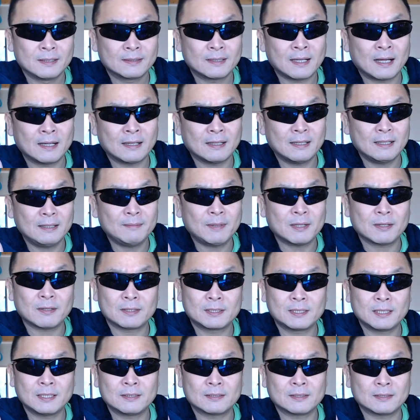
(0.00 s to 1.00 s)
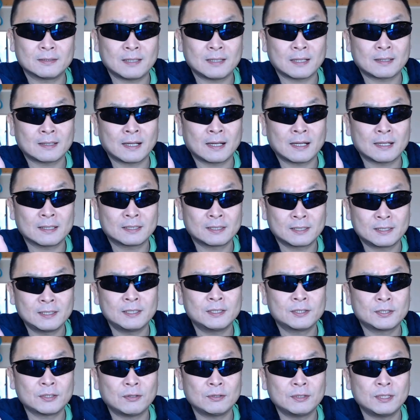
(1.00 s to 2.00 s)
だ今のシーズンだったら
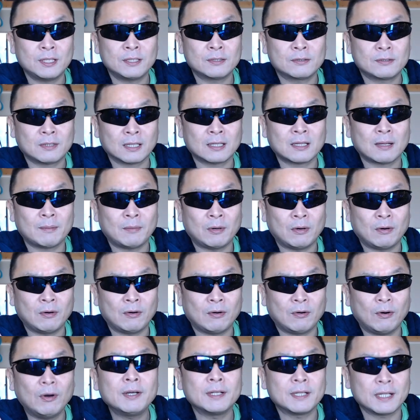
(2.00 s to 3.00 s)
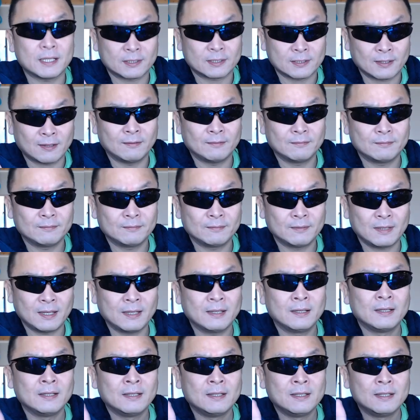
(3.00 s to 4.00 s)
式場に行く方も多いでしょう。
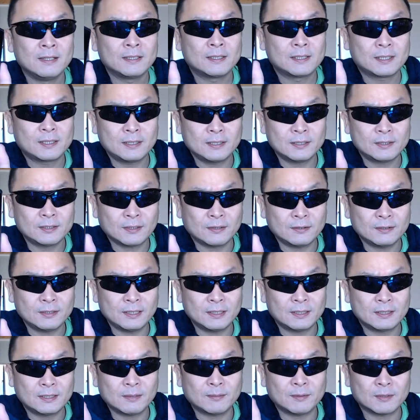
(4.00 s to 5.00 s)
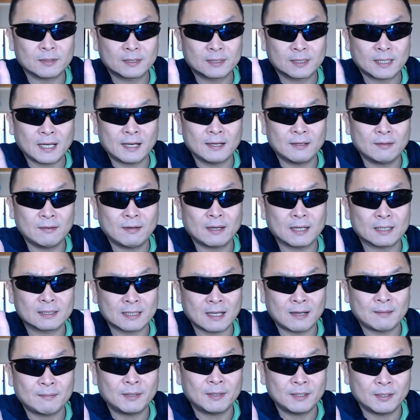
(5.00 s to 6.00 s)
ね、式場に行っても使えるのが
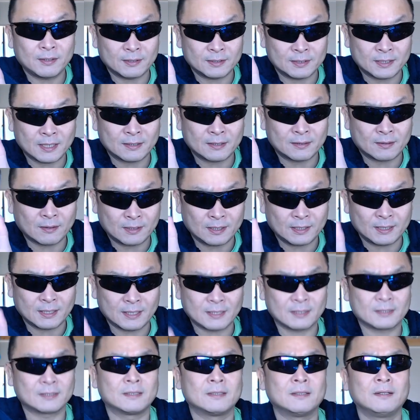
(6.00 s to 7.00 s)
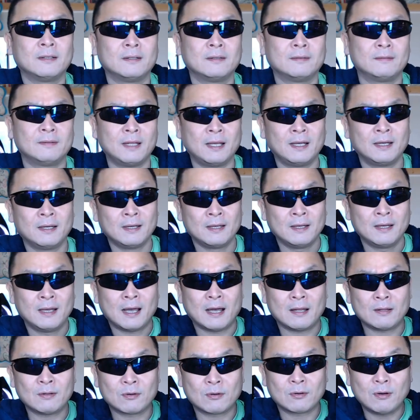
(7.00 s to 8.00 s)
シャンマリオン ZT です。ね、
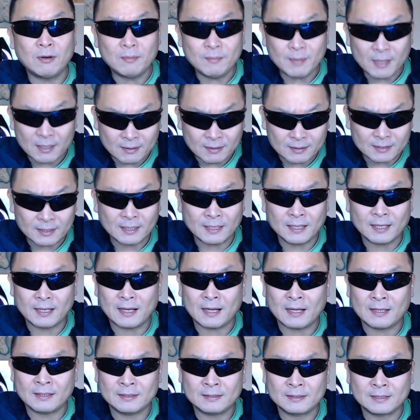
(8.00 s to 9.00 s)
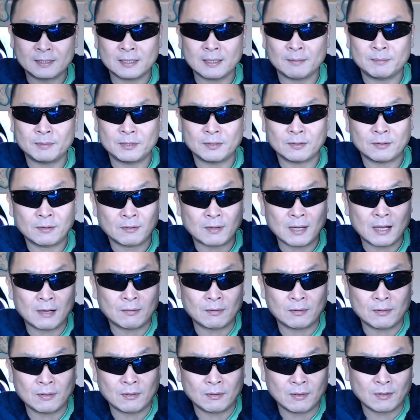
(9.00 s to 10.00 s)
あの 502HW とか
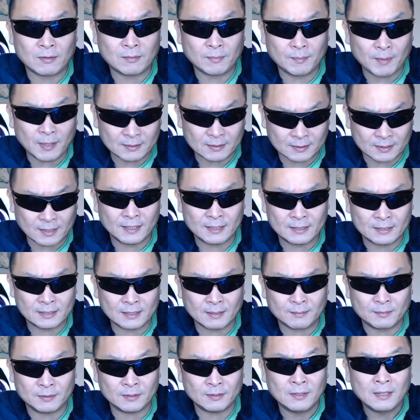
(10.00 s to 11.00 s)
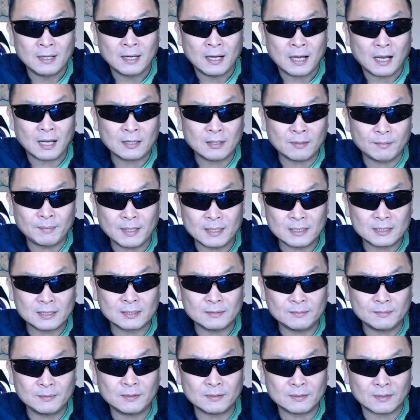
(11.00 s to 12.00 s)
この 603HW
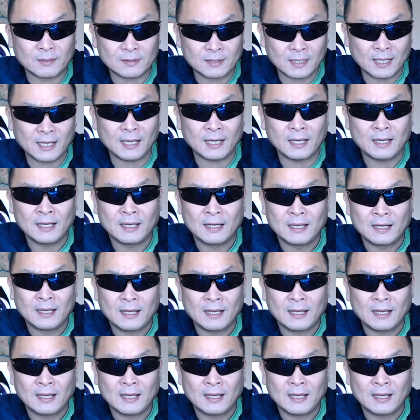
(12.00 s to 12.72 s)
アドバンスモードで、